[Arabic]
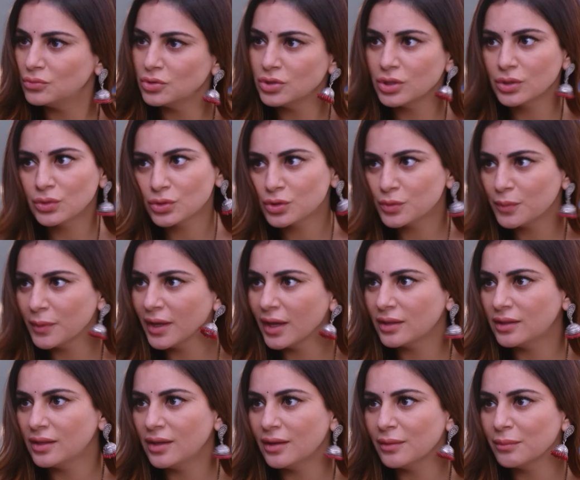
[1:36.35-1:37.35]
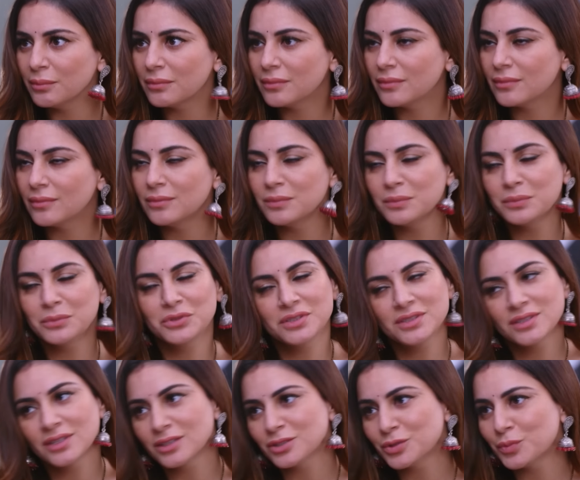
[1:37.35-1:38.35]
وقت عمتي بتعيط علي
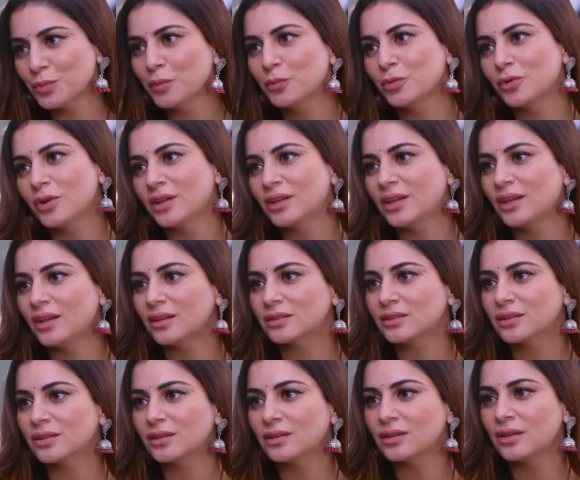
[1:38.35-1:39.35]
وبتحكي معي بهالشكل